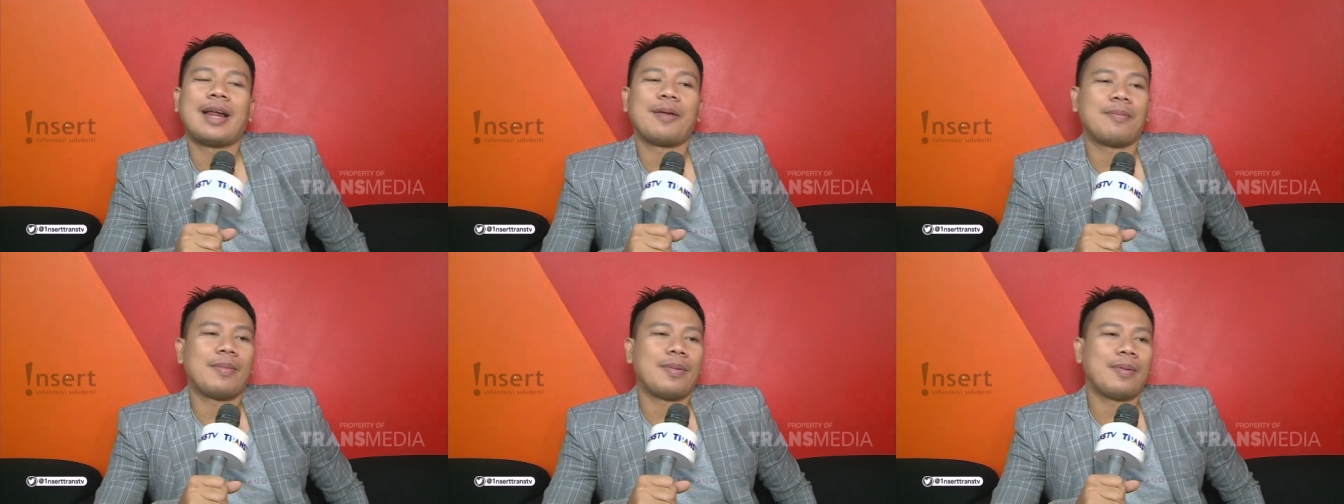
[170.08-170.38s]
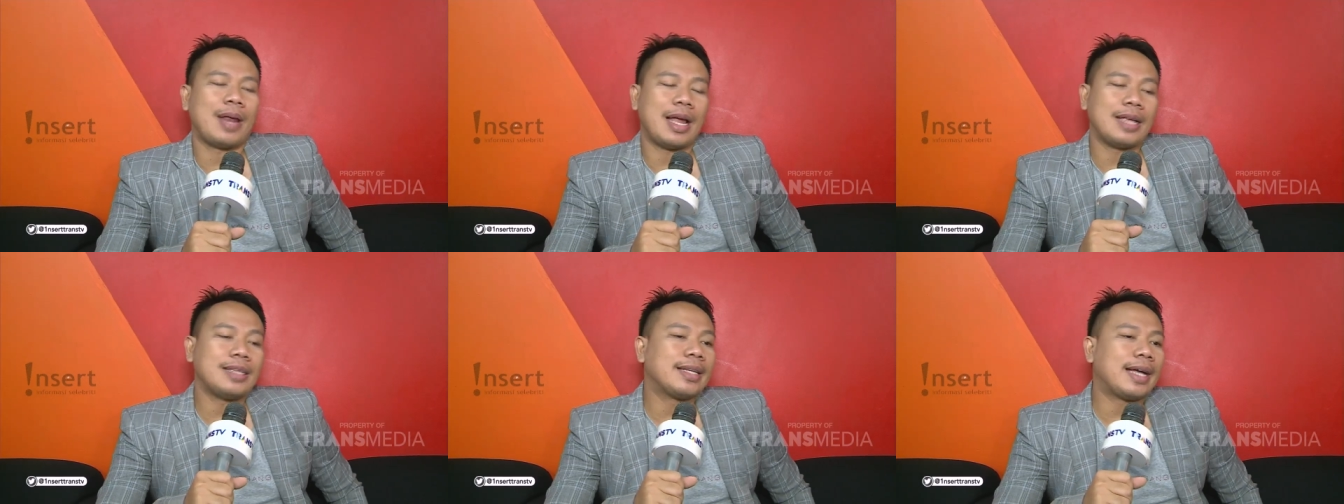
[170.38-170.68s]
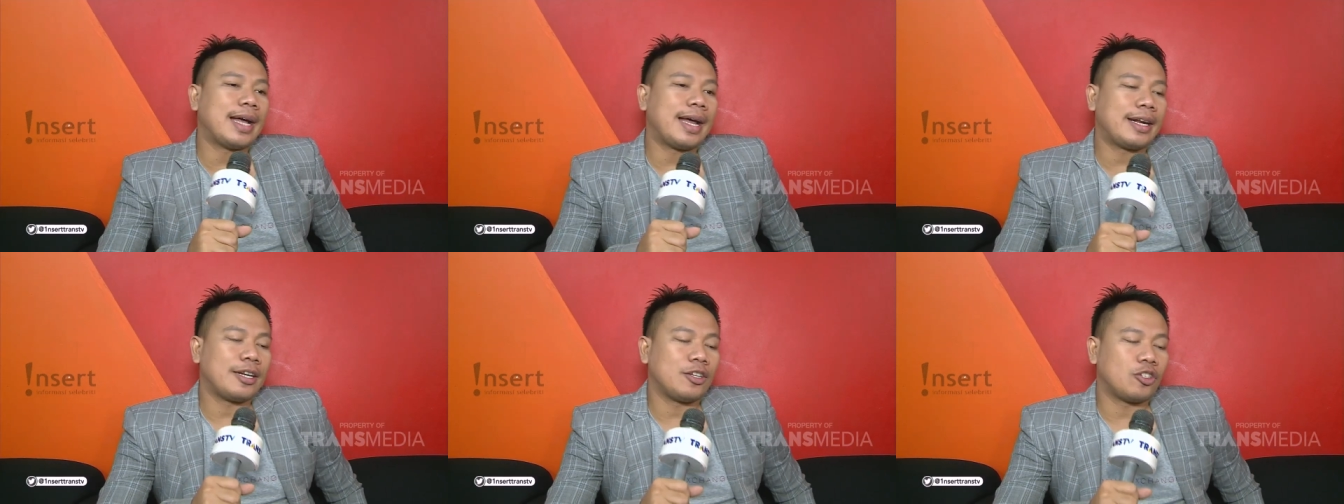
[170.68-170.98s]
lancar
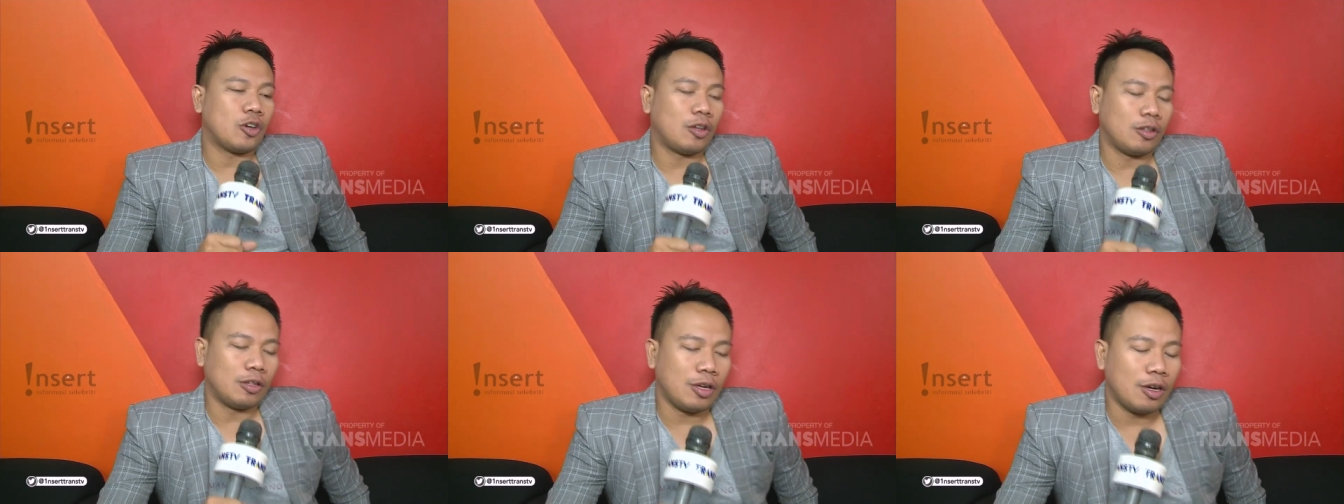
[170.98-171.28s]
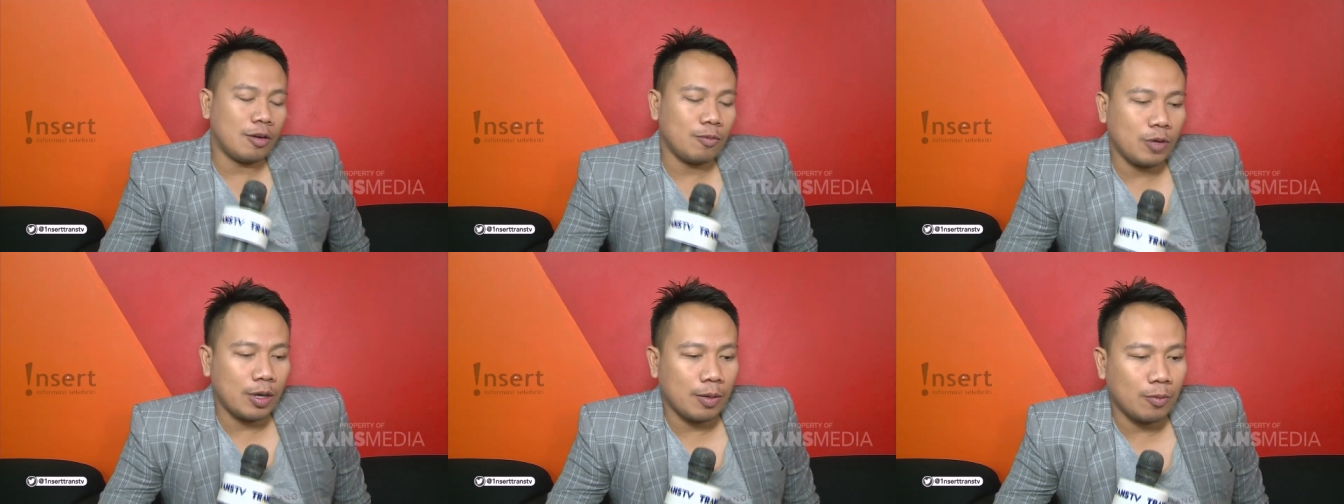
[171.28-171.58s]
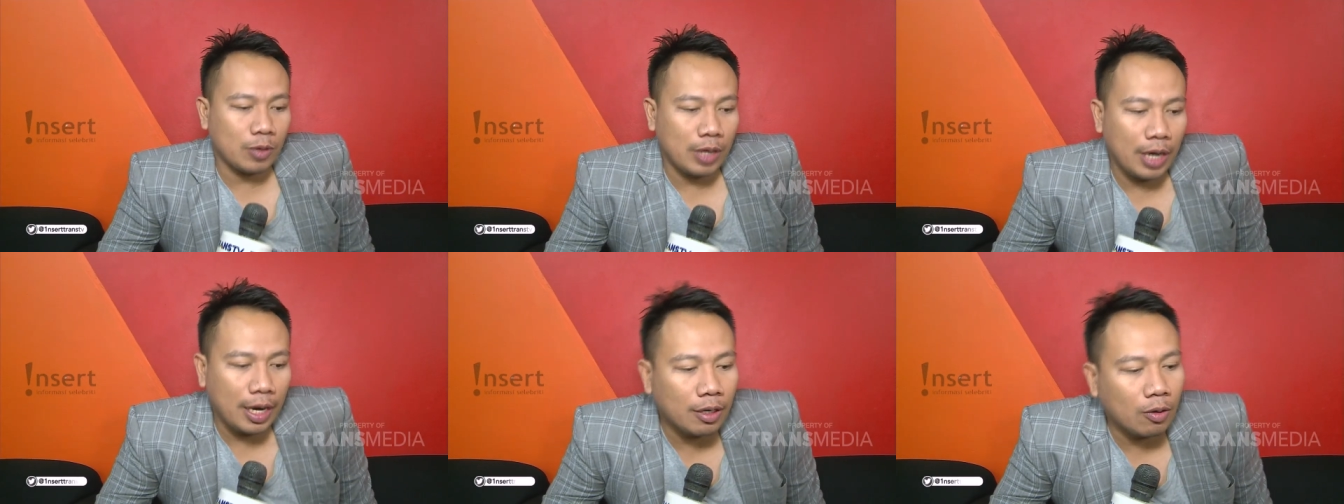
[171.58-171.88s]
insya Allah
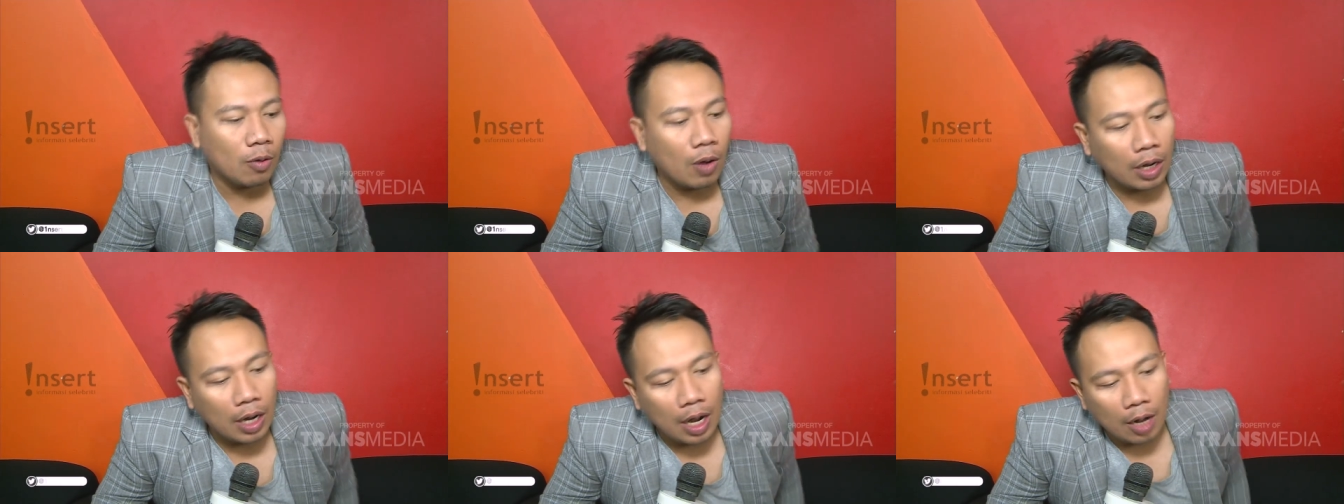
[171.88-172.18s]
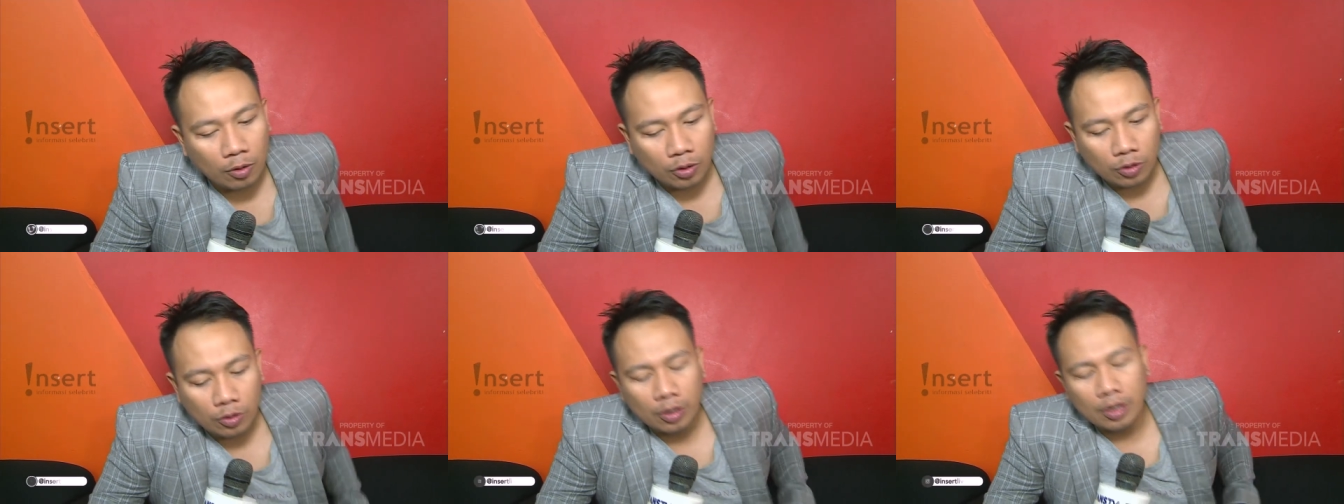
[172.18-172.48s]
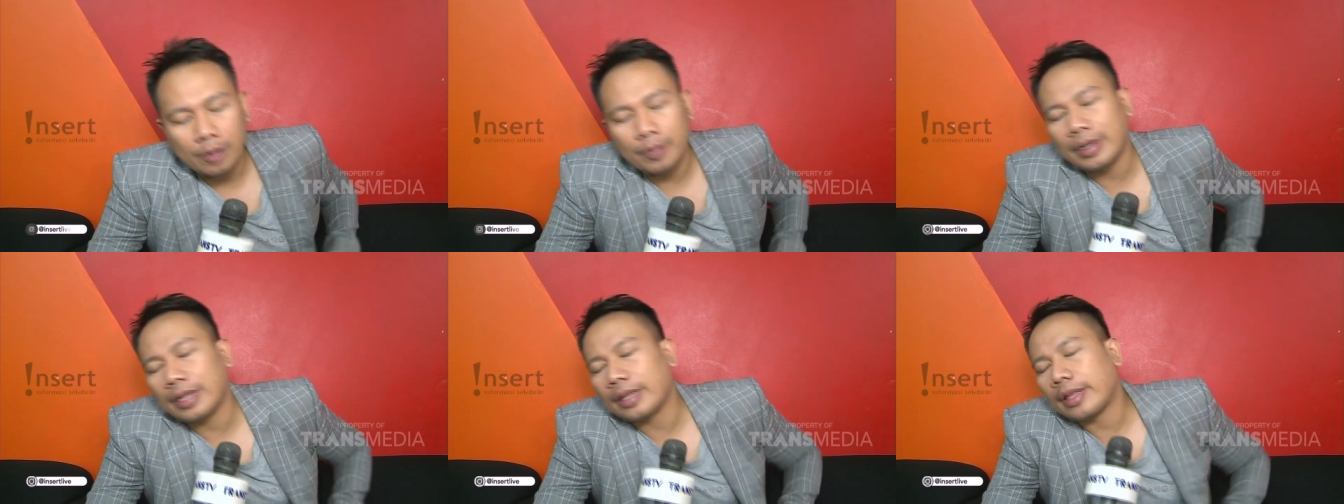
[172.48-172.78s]
mudah-mudahan keluarga aku juga udah
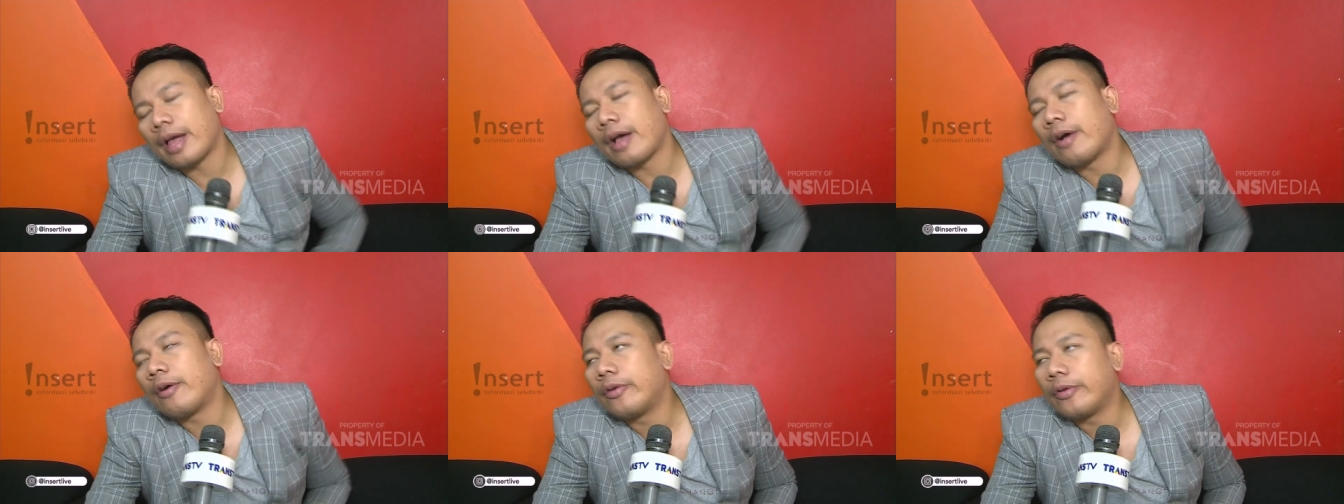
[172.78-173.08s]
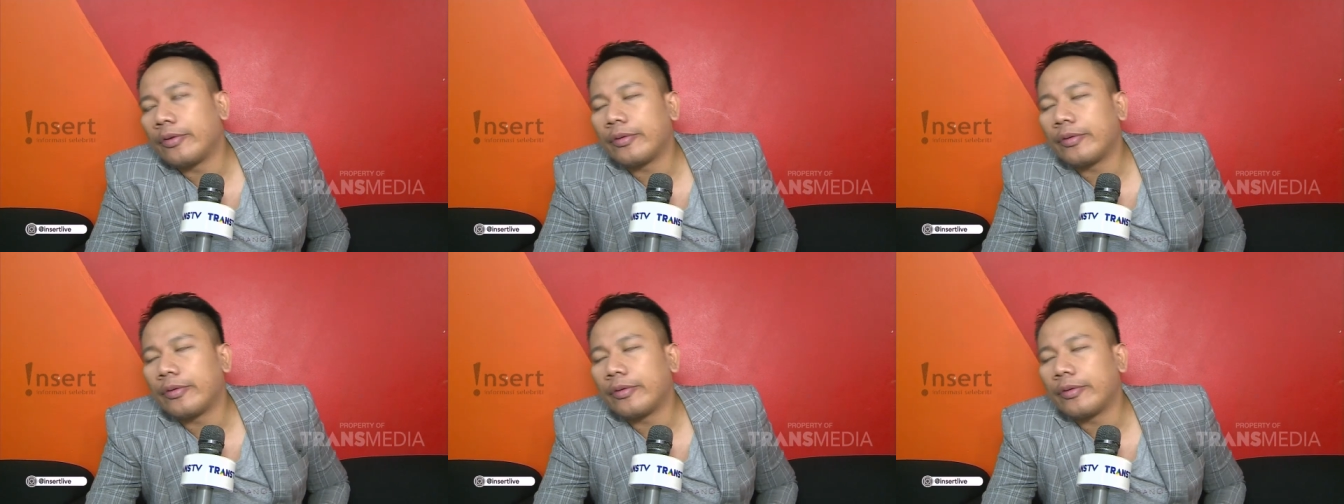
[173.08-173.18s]
pada tahu